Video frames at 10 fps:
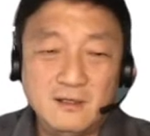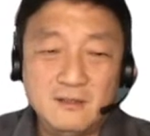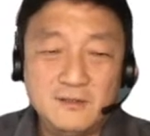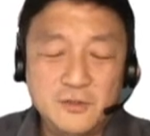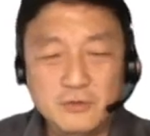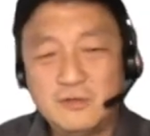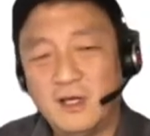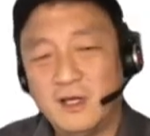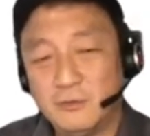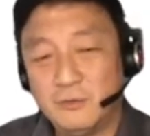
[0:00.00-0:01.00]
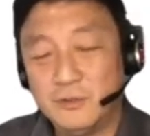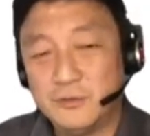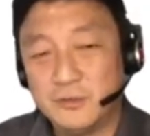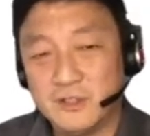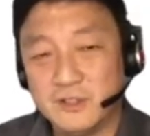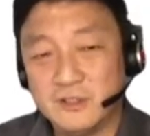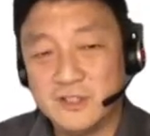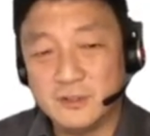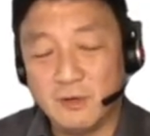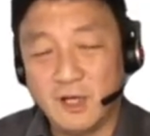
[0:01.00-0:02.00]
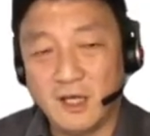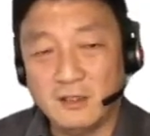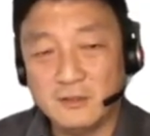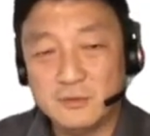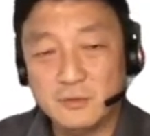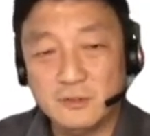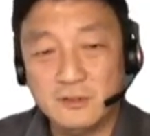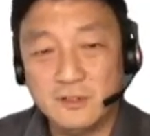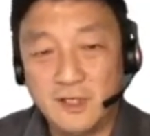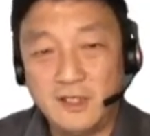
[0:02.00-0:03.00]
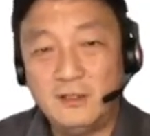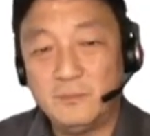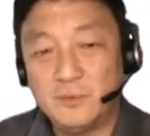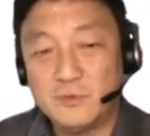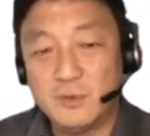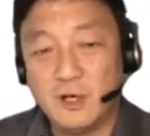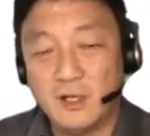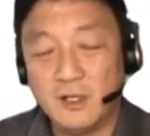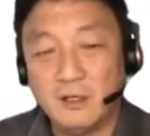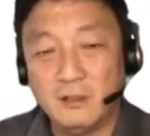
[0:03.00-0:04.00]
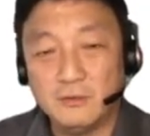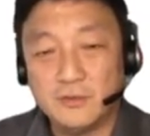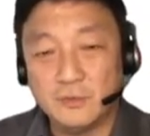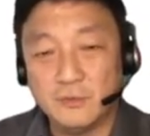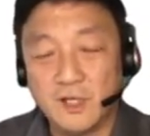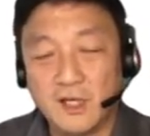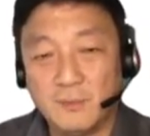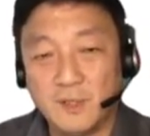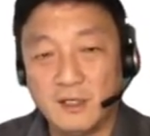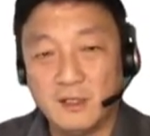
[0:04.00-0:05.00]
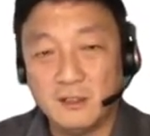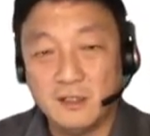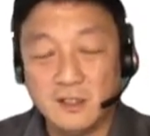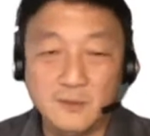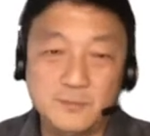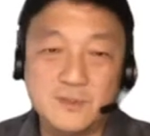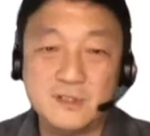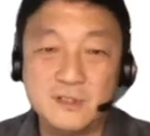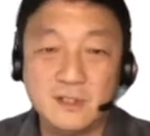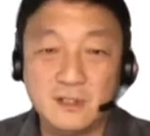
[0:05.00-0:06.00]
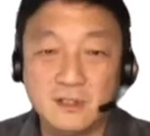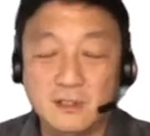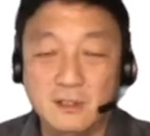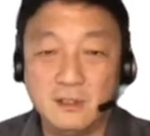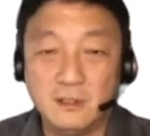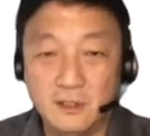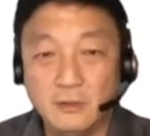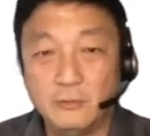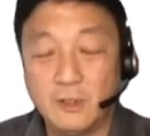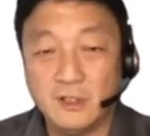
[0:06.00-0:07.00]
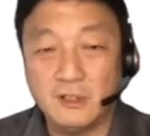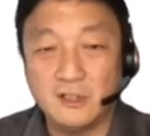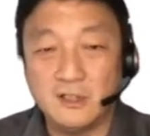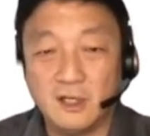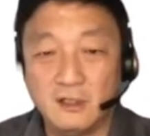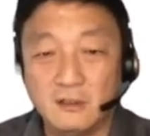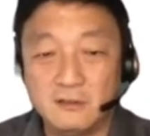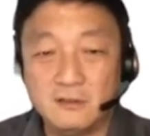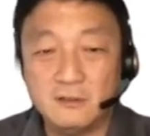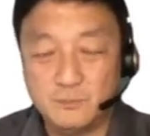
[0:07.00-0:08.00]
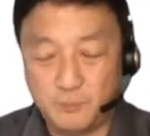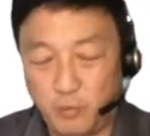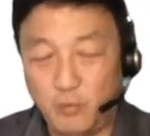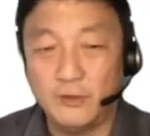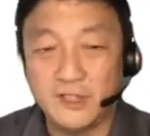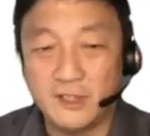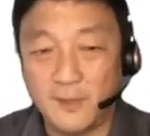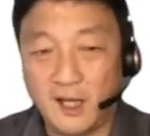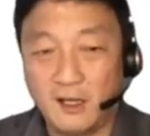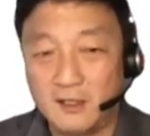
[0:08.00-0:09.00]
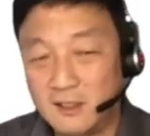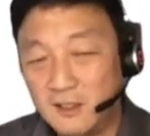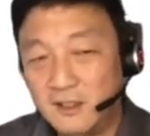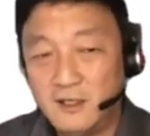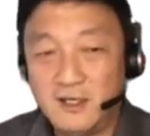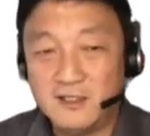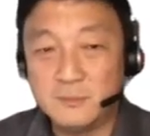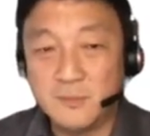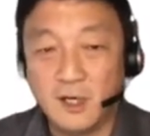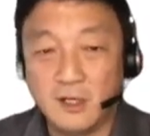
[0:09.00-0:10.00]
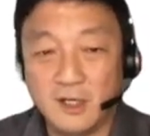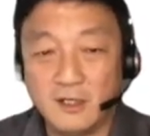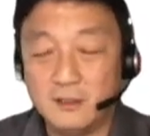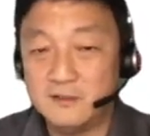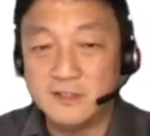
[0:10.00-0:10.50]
就让很多人觉得奇怪了。说，哎，不是说好了要熊来了吗？哎，不是那个六月的底要破底吗？哎，怎么搞的？这